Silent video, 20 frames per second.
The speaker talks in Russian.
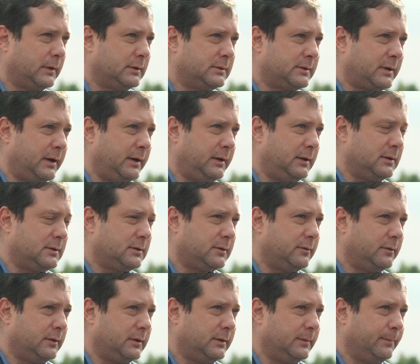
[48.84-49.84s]

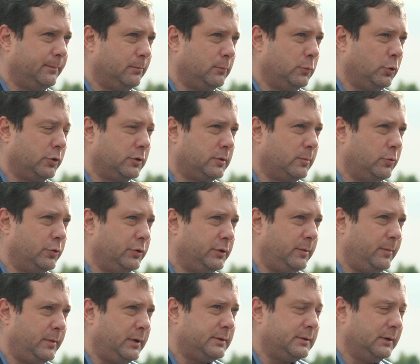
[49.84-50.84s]
строительство блока
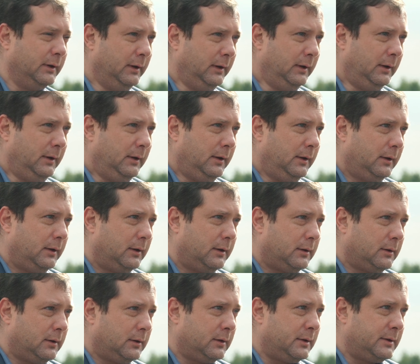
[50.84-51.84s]
будет иметь
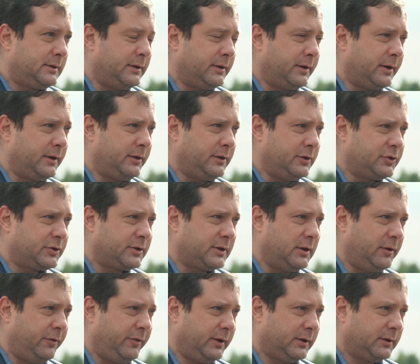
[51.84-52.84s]
а,
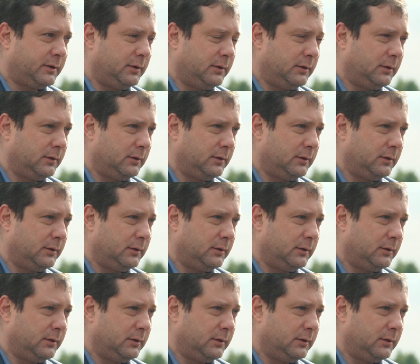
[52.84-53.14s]
синергетический эффект.